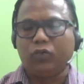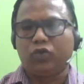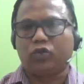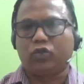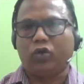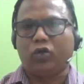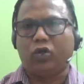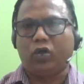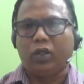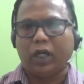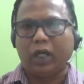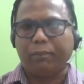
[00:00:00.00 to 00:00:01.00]
उसको
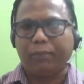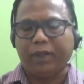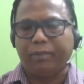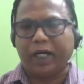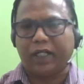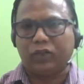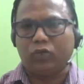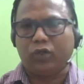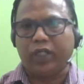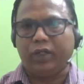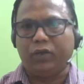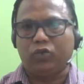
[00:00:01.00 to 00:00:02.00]
अपनी बहादुरी